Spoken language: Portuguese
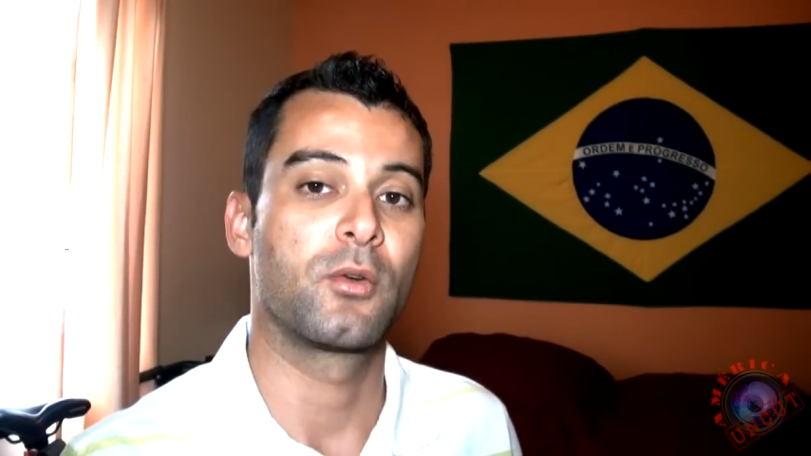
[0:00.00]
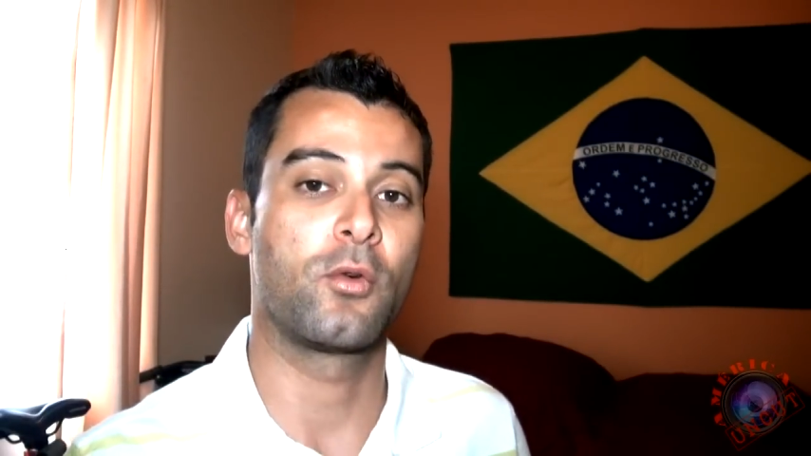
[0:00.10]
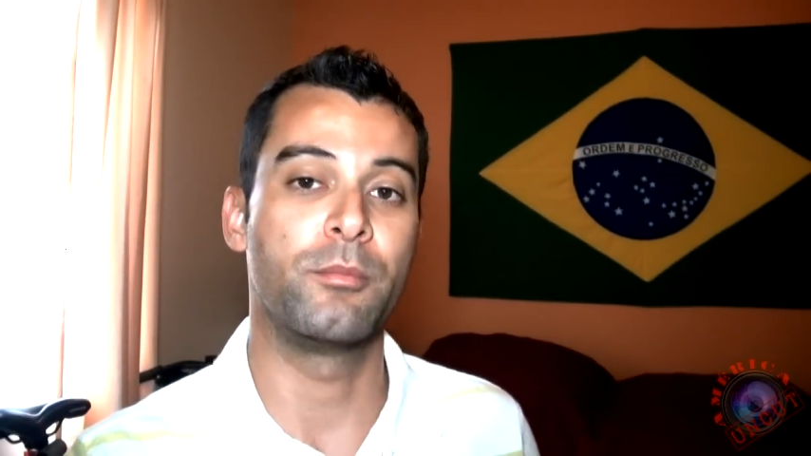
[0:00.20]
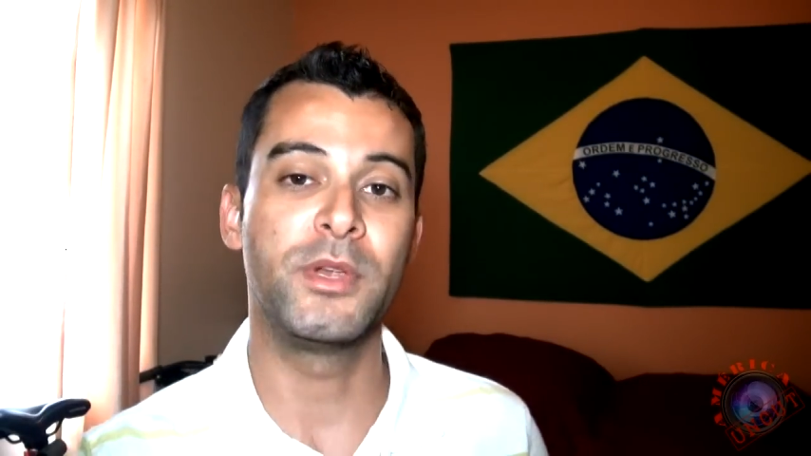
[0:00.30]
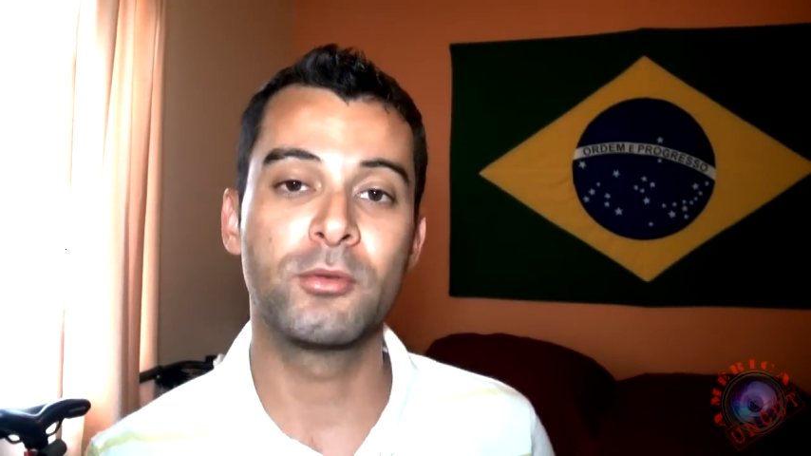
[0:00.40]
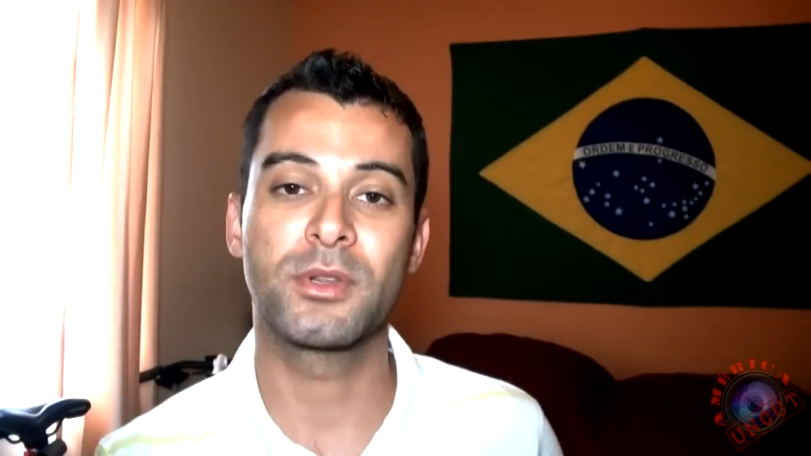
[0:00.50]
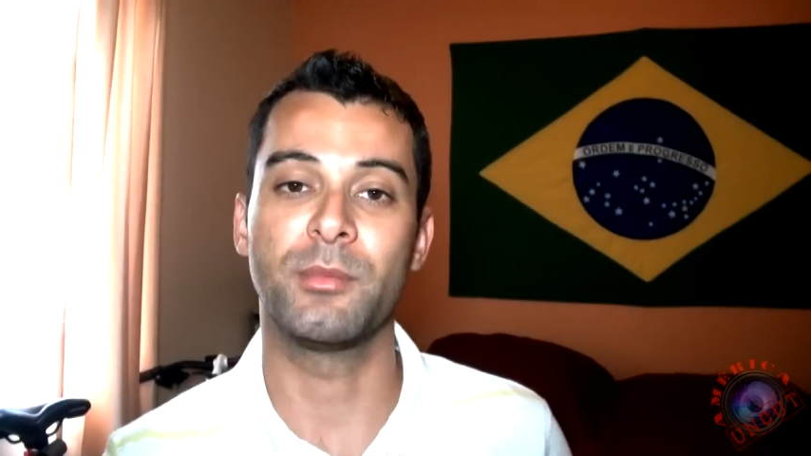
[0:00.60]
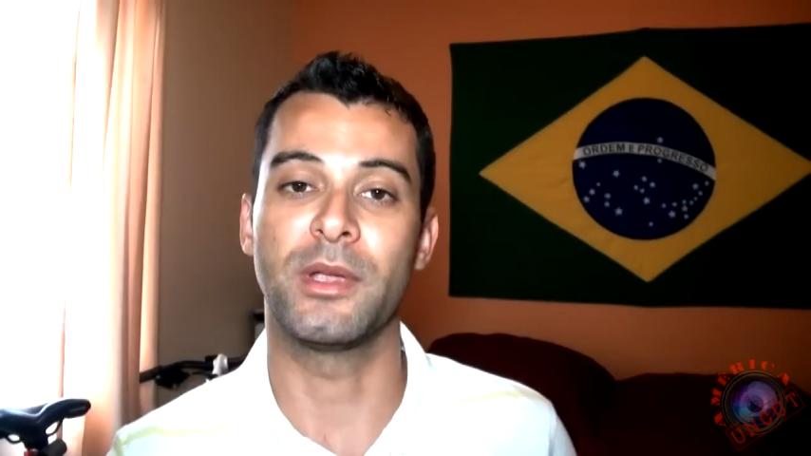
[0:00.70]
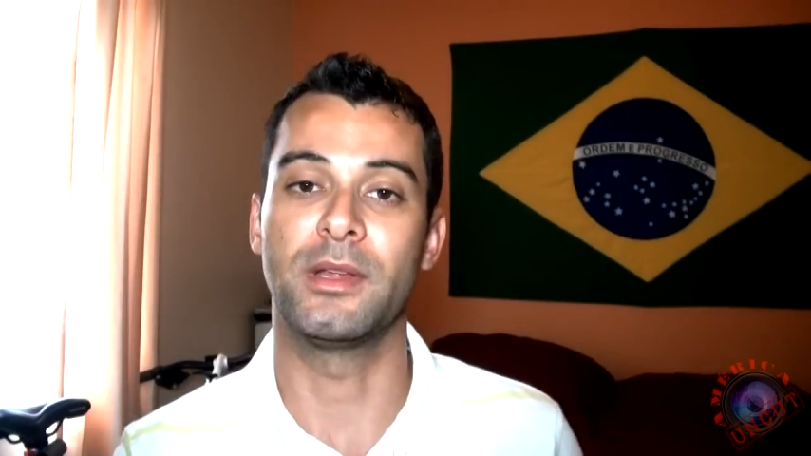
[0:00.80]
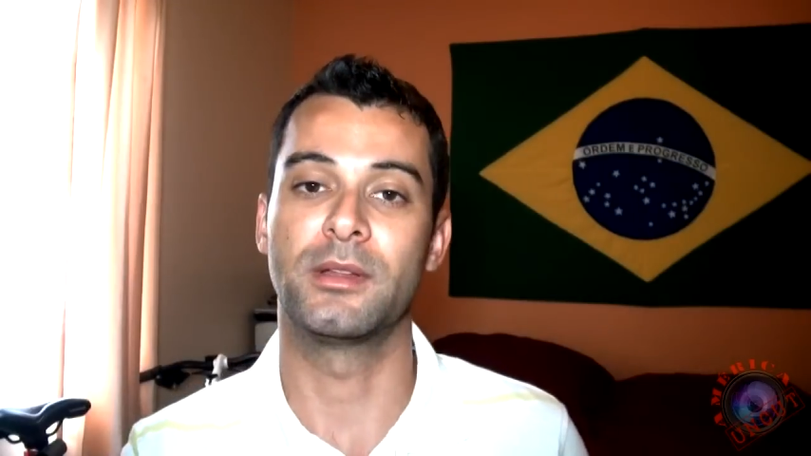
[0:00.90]
comigo
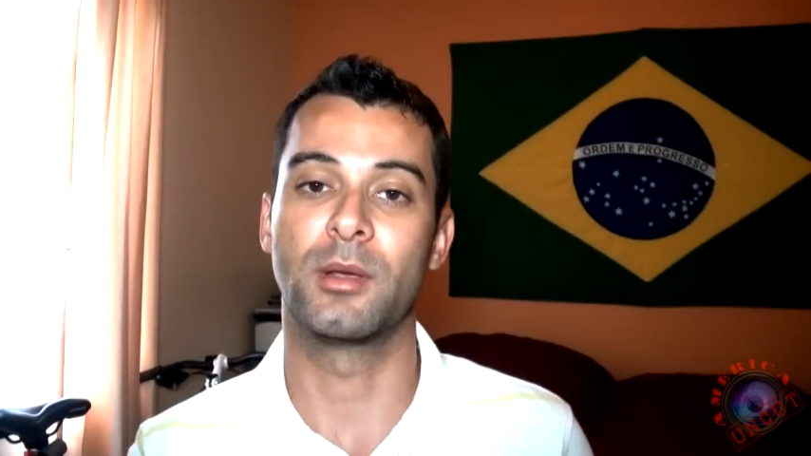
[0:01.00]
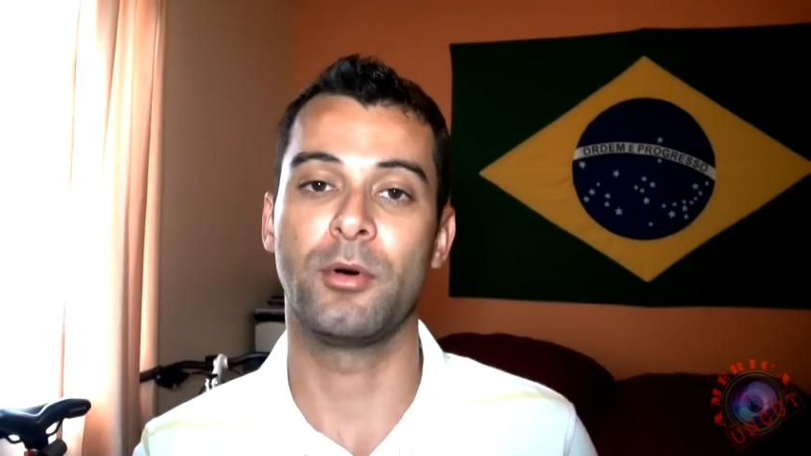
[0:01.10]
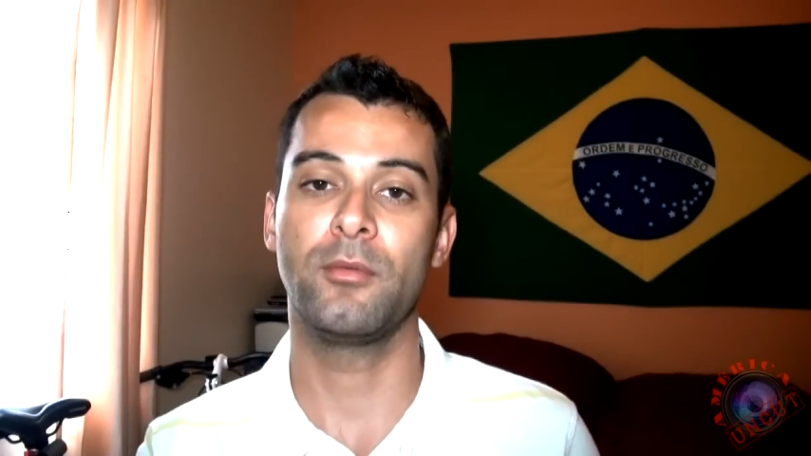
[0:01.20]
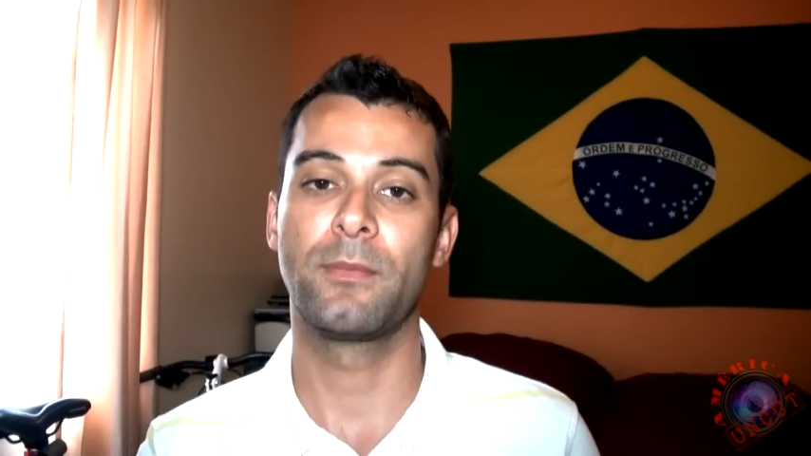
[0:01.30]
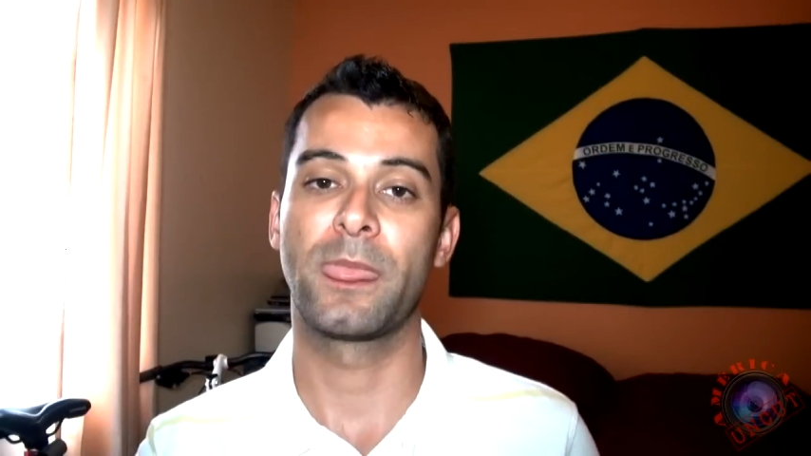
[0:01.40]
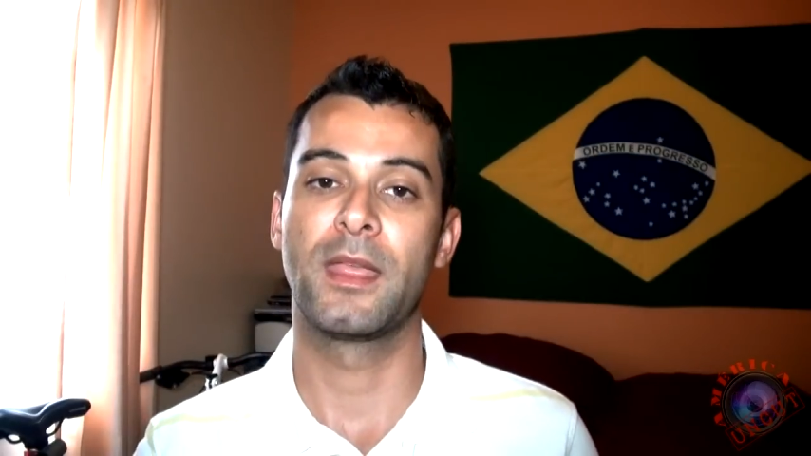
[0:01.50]
também, tá bom?